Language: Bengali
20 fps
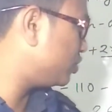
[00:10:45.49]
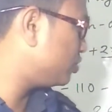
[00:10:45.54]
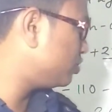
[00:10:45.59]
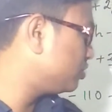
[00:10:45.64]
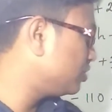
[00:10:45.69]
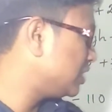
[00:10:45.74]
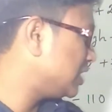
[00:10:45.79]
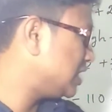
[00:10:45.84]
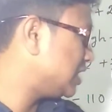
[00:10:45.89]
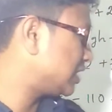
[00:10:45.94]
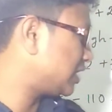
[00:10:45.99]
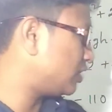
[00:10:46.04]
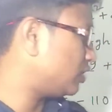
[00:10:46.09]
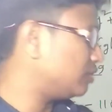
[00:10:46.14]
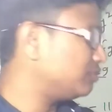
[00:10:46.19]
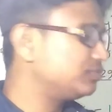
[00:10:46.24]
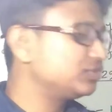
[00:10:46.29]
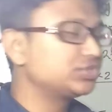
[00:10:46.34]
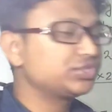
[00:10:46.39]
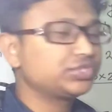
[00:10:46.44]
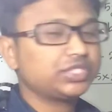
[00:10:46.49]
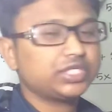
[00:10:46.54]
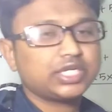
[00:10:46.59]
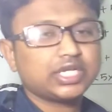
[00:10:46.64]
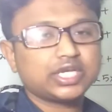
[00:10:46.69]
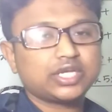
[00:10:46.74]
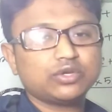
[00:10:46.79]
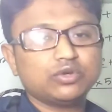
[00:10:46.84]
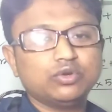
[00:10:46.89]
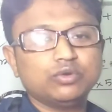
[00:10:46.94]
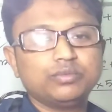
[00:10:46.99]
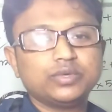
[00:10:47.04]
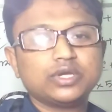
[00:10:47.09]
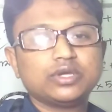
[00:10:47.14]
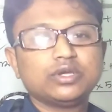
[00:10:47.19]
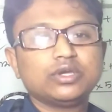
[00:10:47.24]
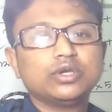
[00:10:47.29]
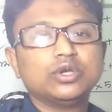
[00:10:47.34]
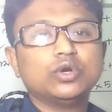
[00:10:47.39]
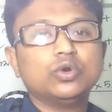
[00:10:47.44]
বড় তাহলে অবশ্যই এটা কি হবে
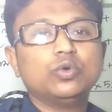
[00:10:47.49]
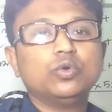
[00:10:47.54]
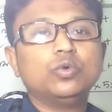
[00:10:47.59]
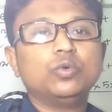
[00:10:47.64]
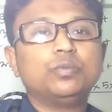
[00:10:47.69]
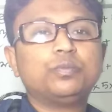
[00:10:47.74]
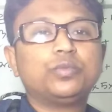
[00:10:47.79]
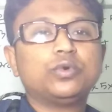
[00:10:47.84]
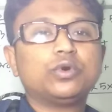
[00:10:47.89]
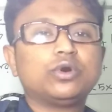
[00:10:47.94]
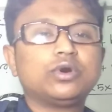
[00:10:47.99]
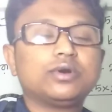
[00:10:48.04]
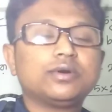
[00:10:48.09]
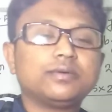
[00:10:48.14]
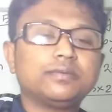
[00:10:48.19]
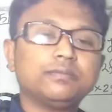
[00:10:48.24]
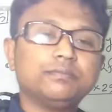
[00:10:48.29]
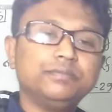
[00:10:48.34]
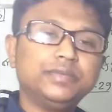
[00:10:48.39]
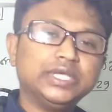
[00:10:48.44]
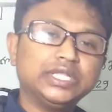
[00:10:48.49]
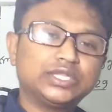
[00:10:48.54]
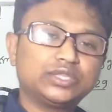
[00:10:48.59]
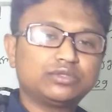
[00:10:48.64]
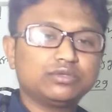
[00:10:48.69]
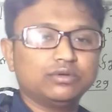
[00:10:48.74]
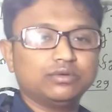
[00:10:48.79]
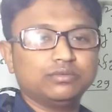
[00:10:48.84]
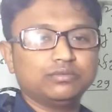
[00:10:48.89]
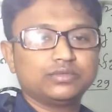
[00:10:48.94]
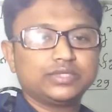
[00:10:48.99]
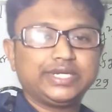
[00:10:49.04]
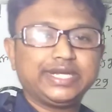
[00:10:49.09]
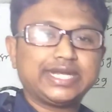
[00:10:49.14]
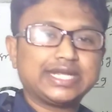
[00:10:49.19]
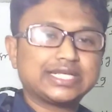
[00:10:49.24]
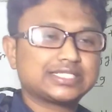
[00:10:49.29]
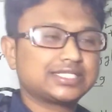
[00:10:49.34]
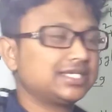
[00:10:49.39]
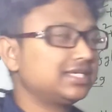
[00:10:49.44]
উপবৃত্ত
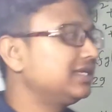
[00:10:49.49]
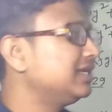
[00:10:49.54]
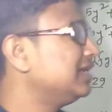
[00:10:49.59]
ঠিক আছে